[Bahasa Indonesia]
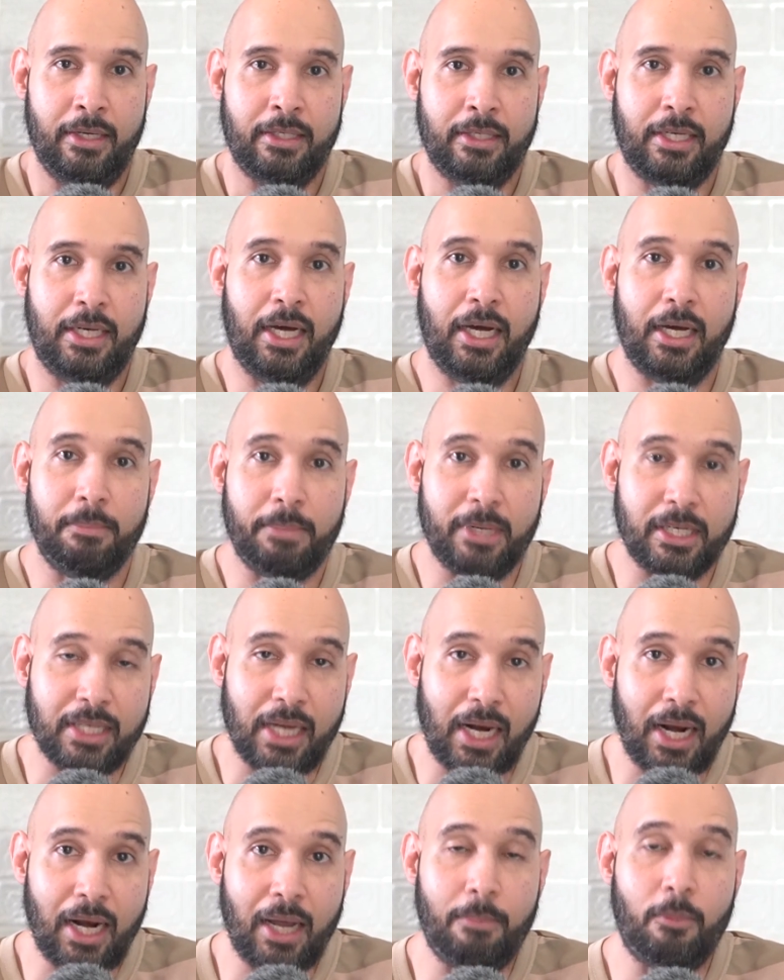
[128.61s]
Sedangkan
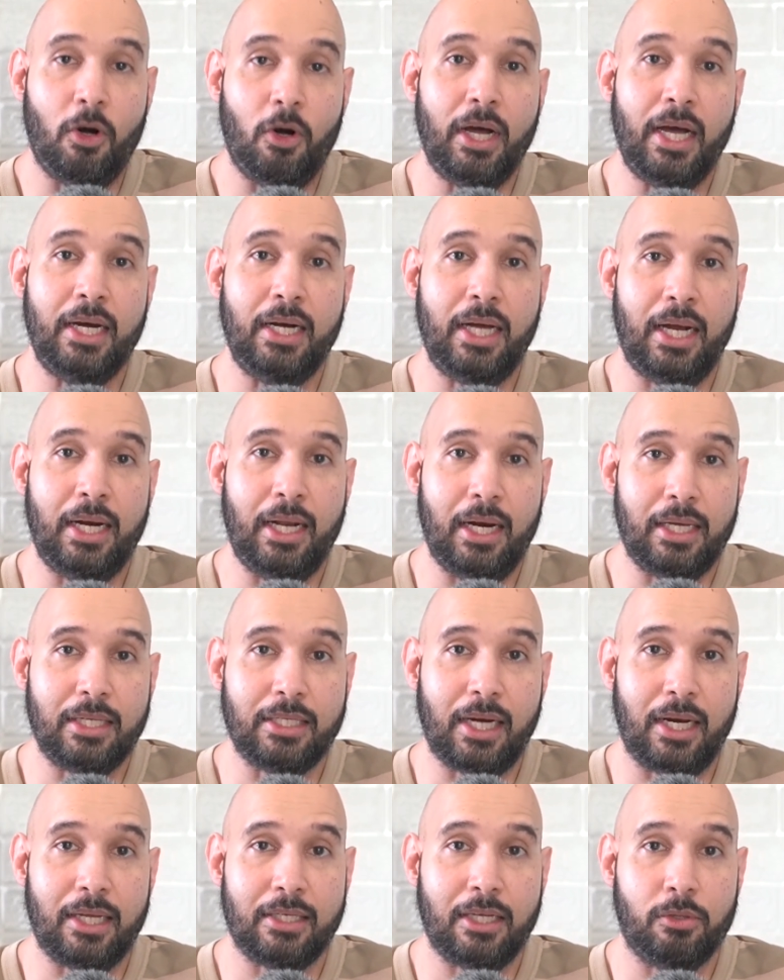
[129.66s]
Persela Lamongan adalah
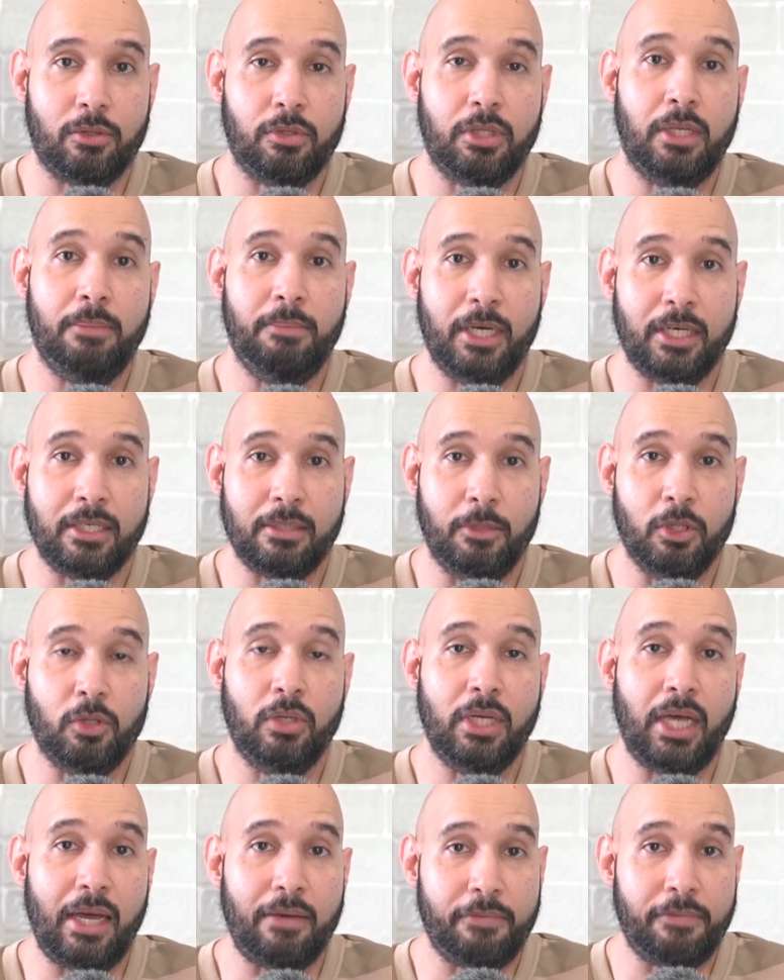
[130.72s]
salah satu tim yang
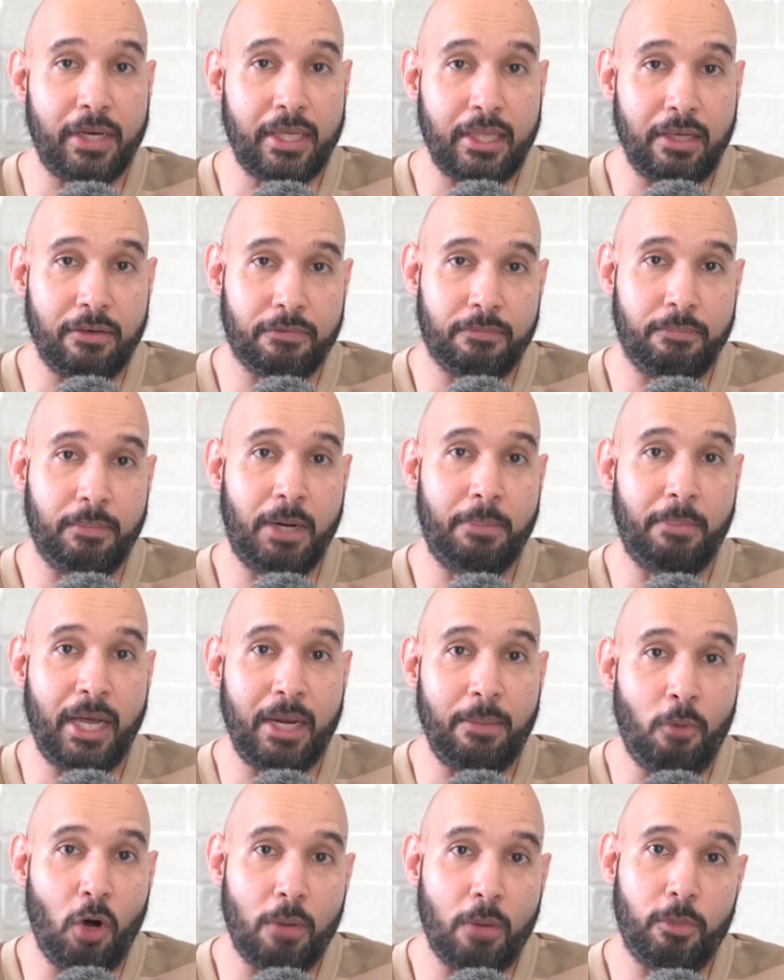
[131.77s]
sebetulnya efektif
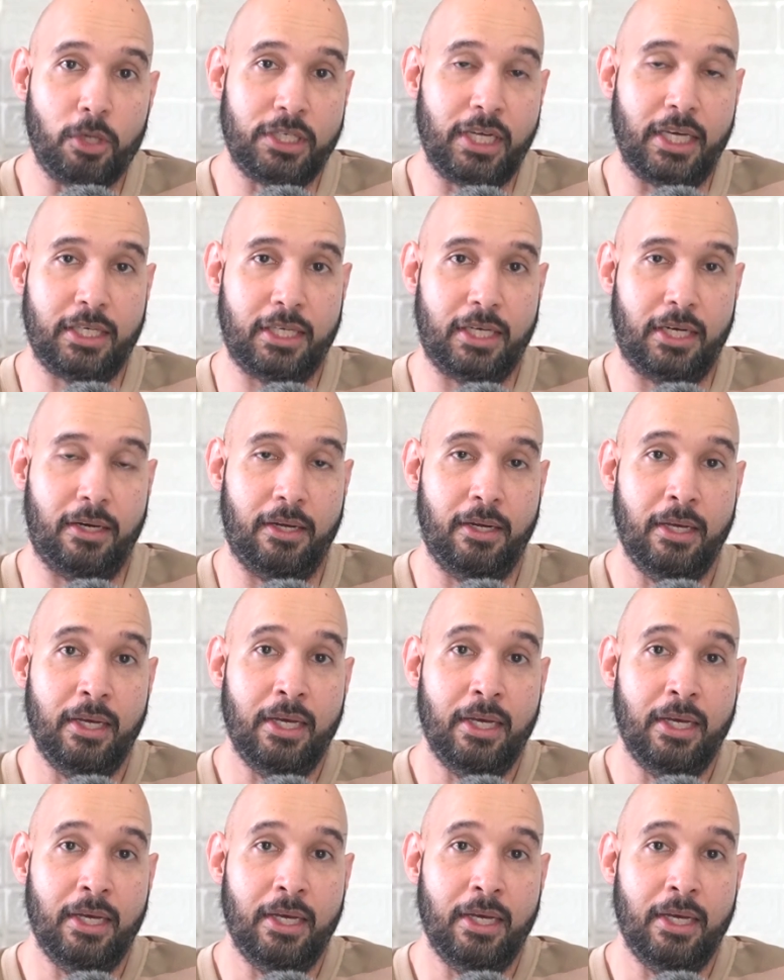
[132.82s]
bermain ball possession.